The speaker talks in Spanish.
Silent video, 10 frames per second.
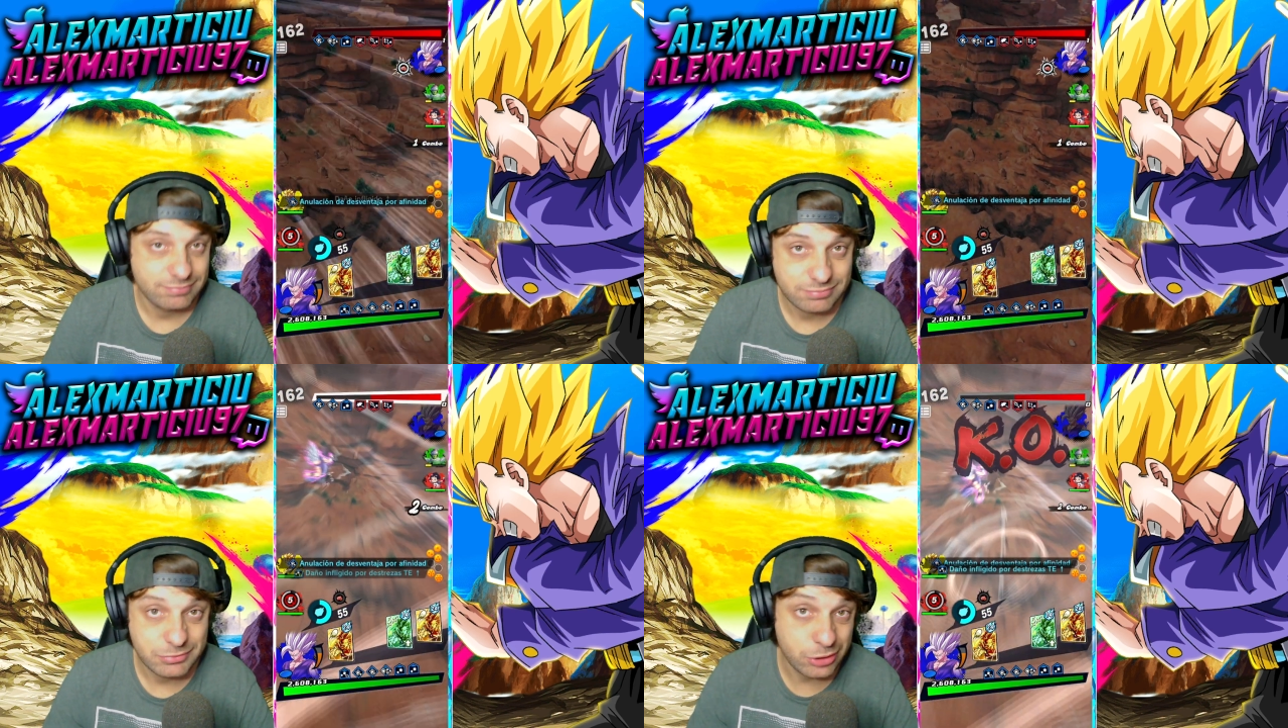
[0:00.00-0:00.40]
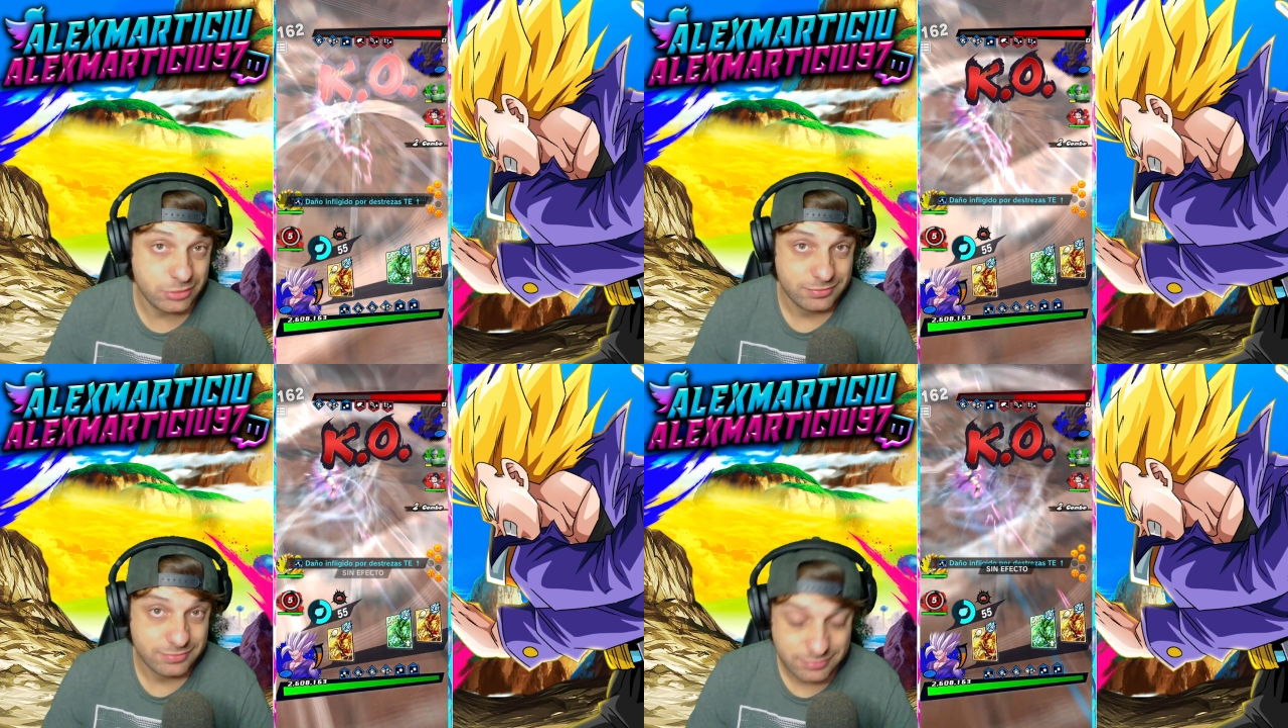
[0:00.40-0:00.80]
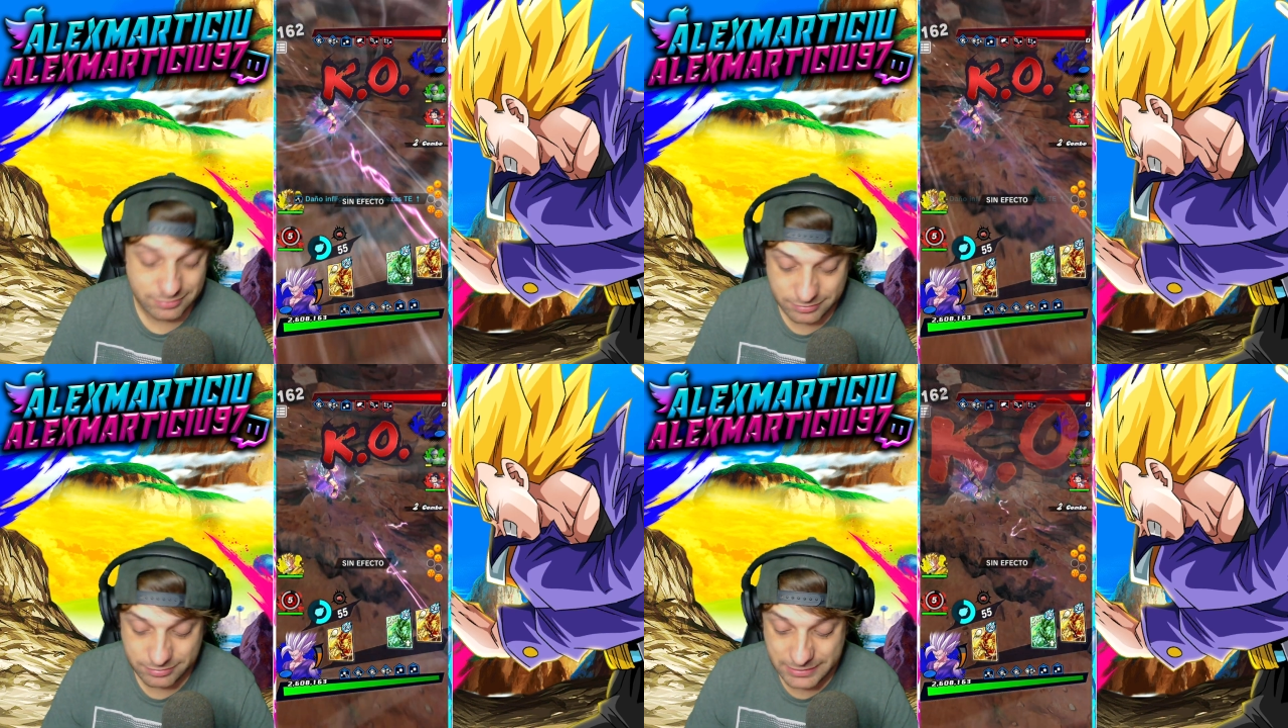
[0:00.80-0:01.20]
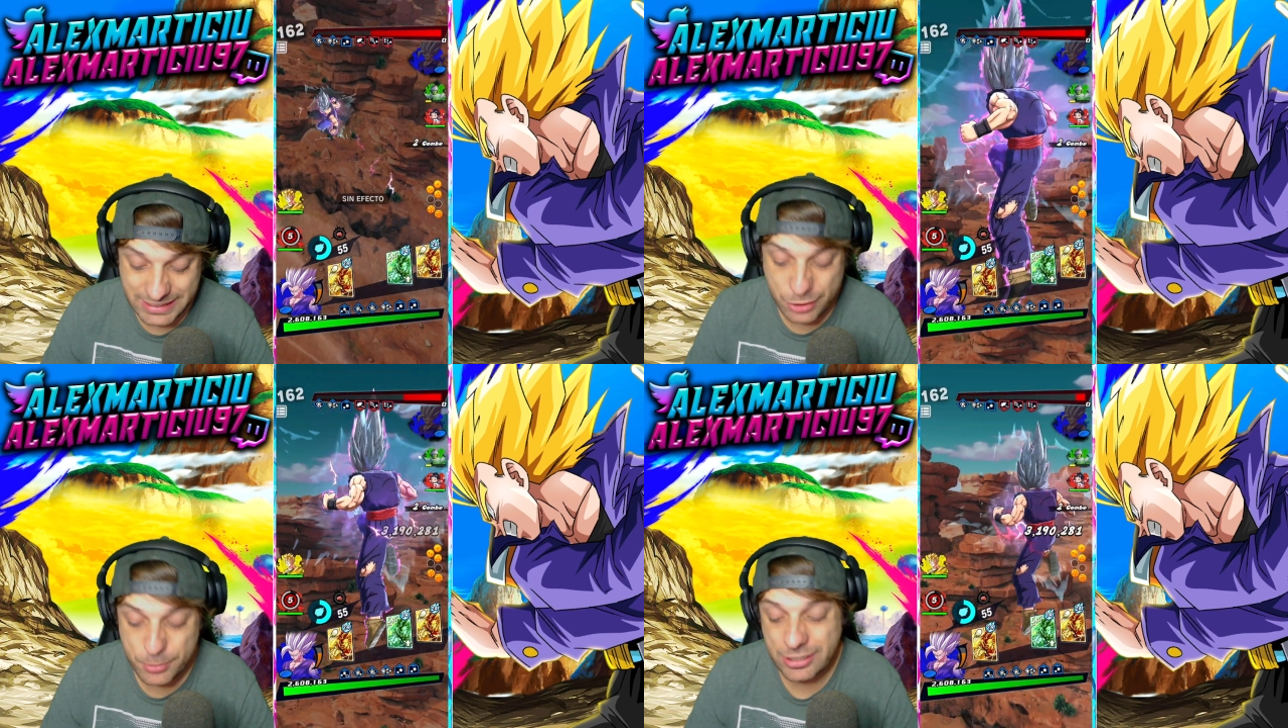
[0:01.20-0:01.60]
¿No?
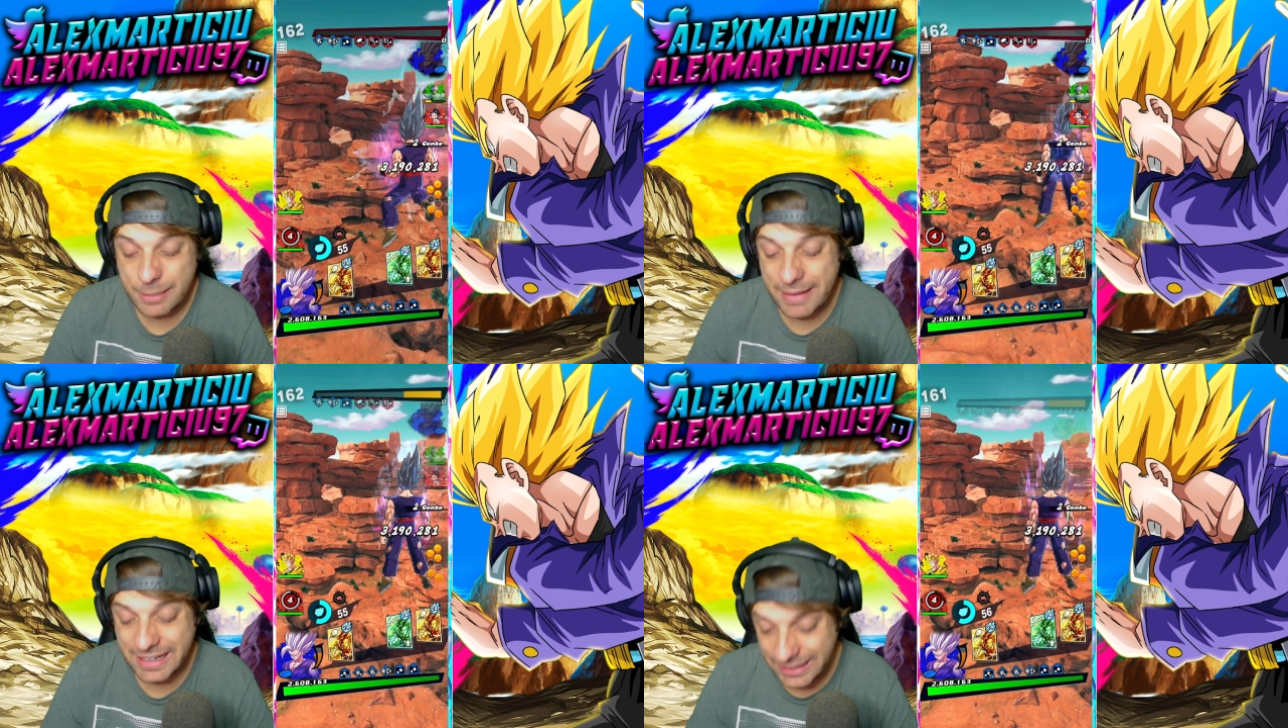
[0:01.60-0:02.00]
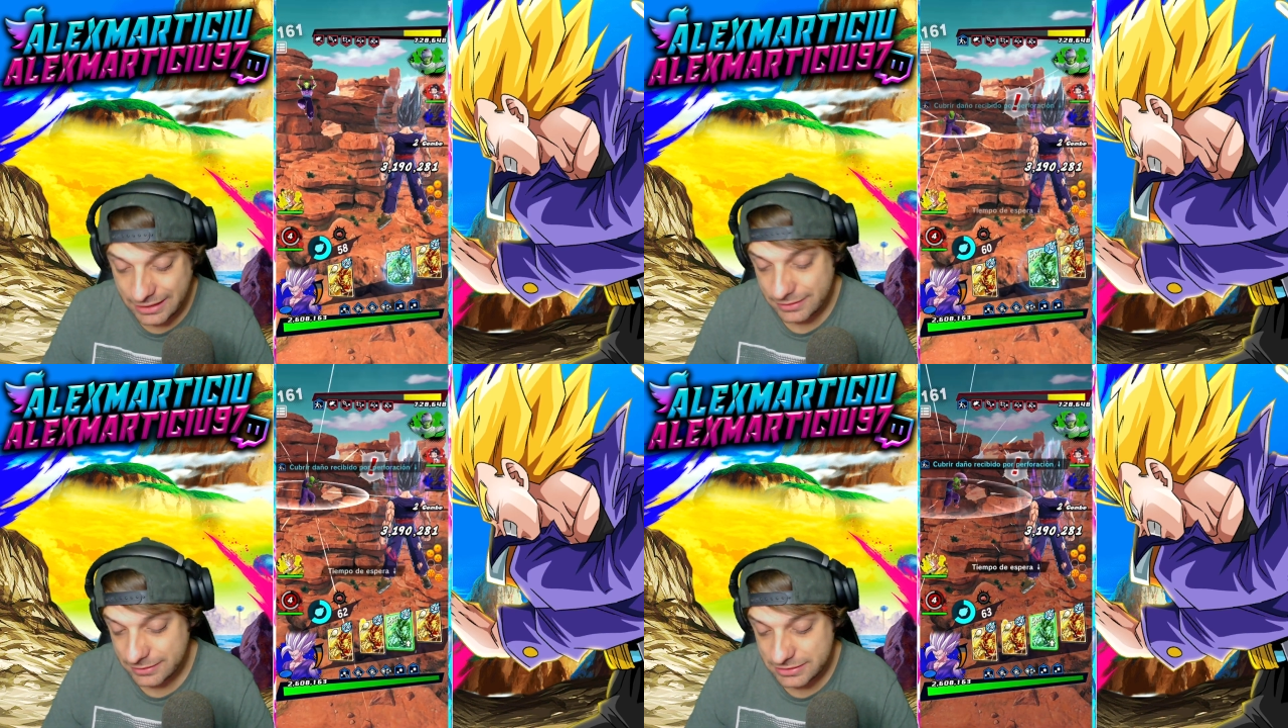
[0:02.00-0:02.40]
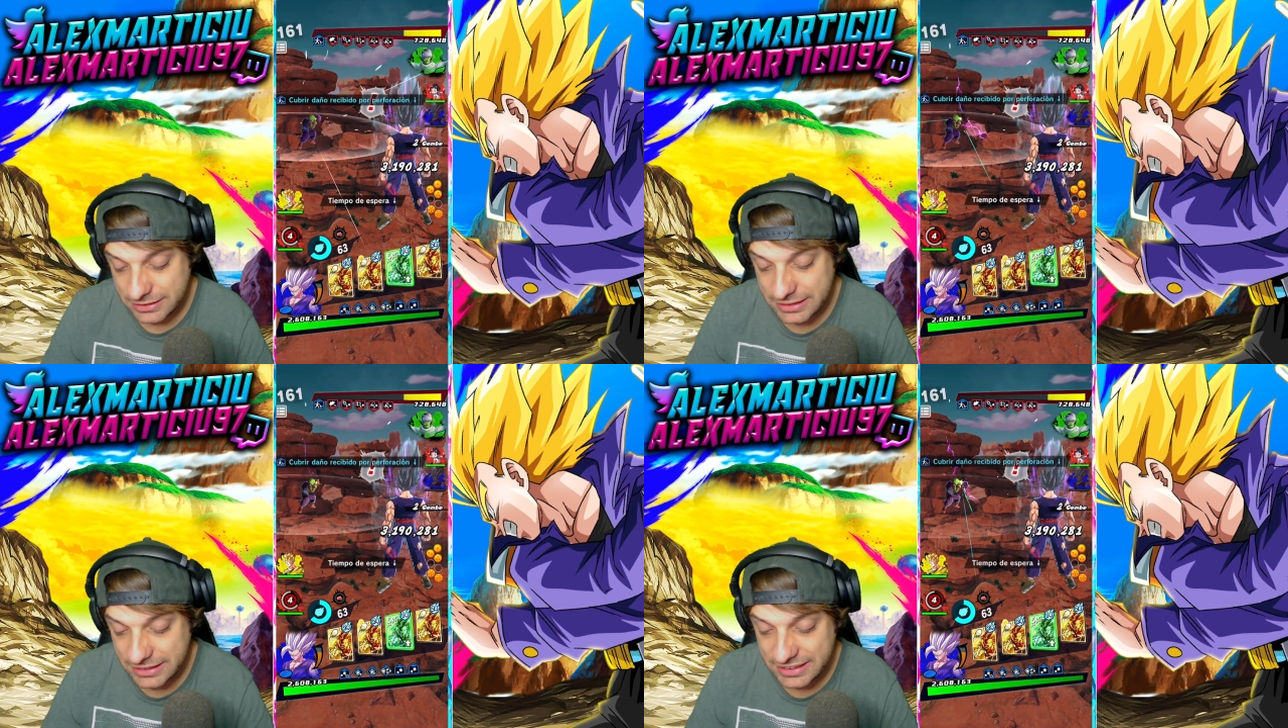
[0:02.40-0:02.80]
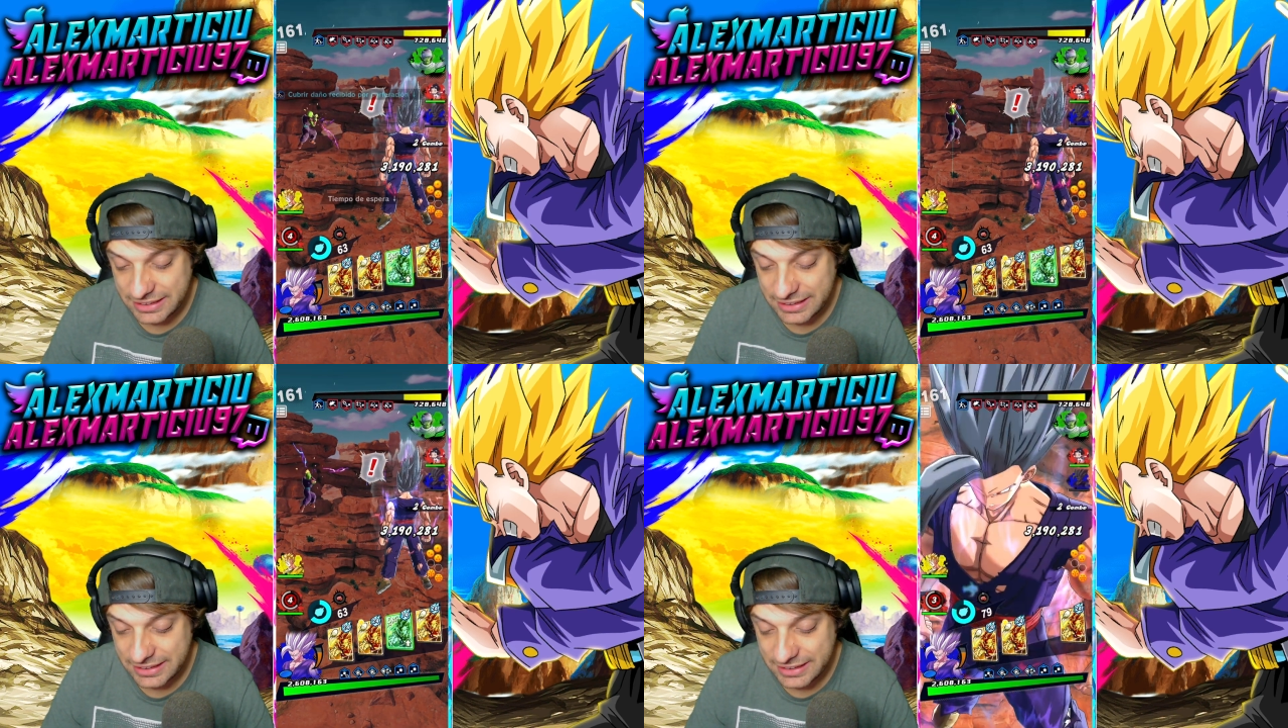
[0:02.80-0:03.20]
Ya como que para qué
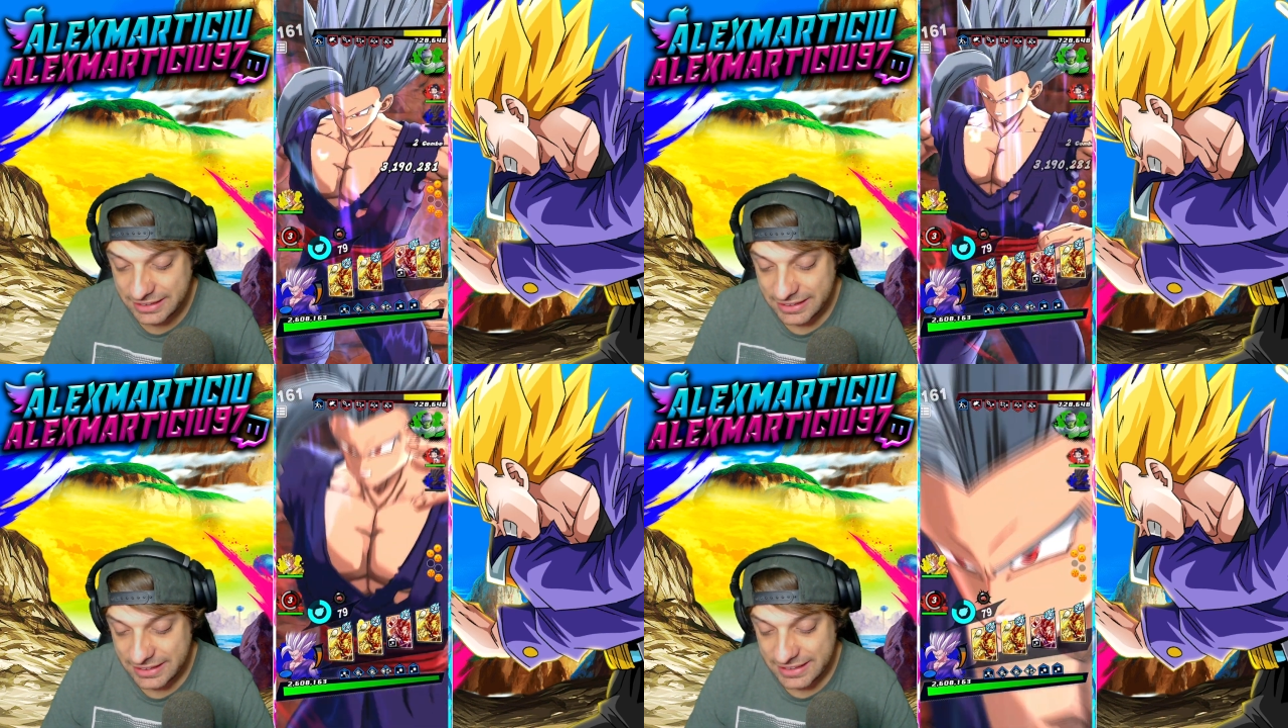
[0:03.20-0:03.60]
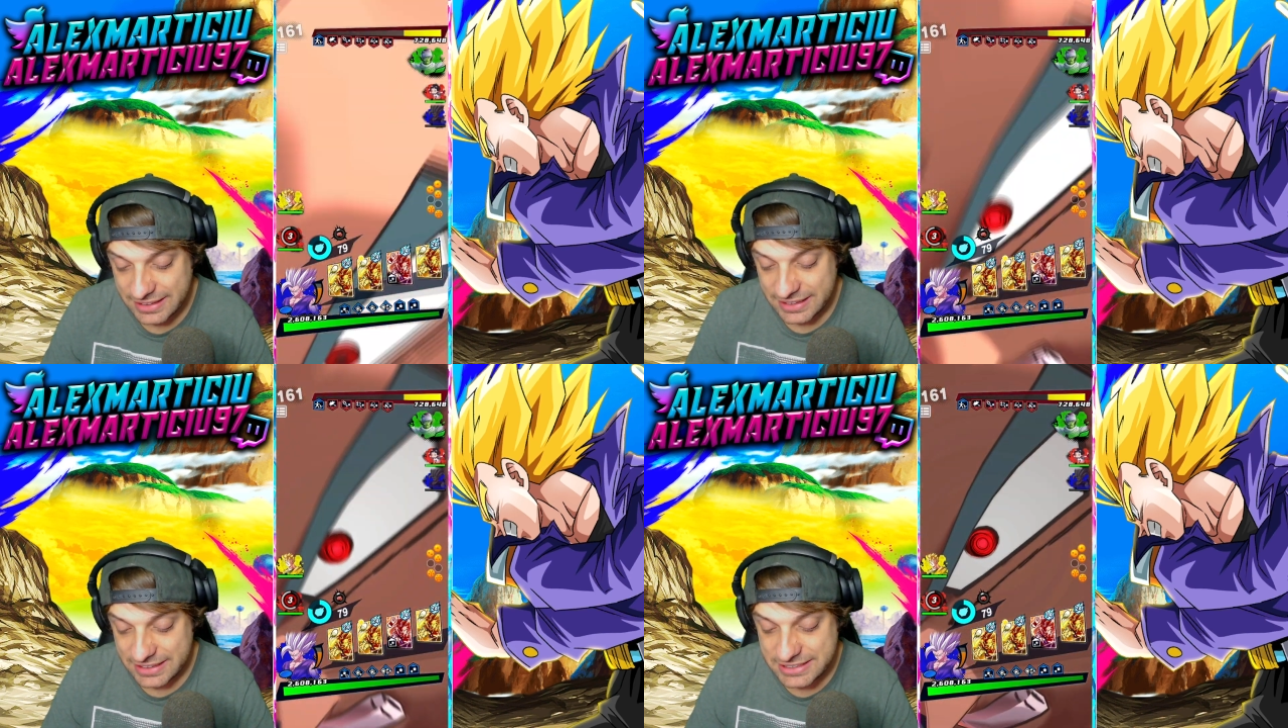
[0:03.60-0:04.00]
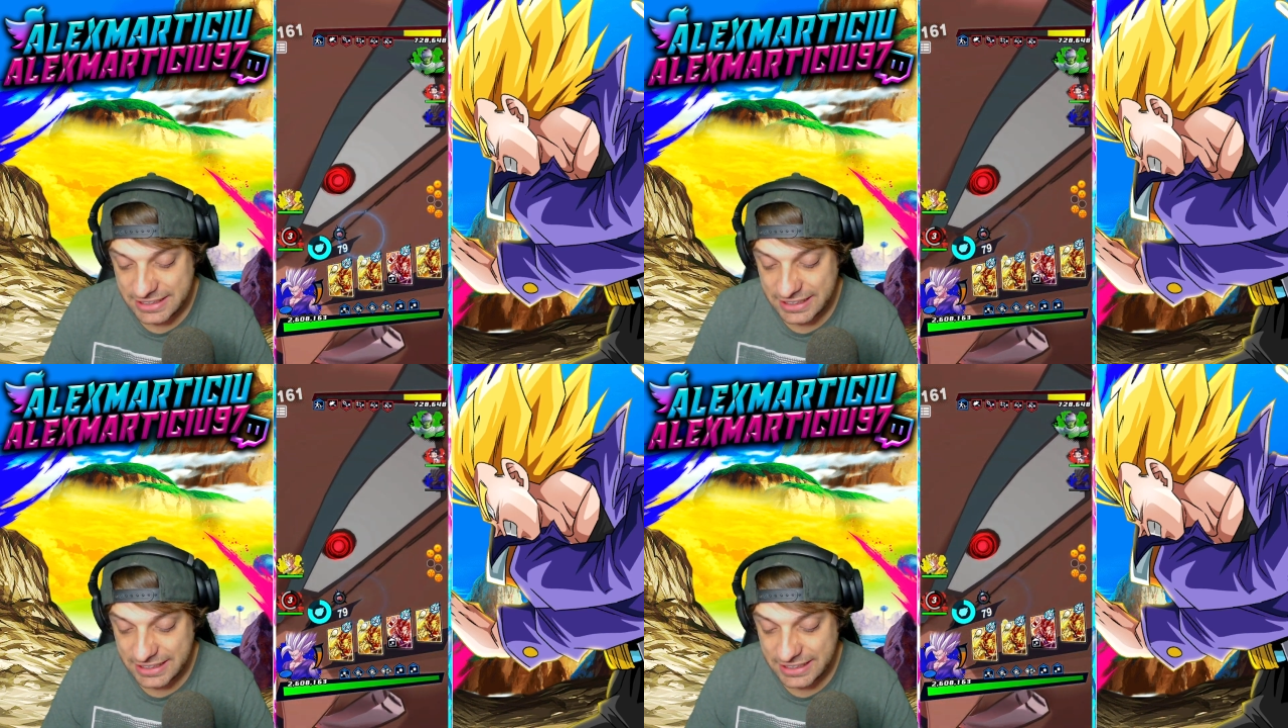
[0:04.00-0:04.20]
seguir... Seguir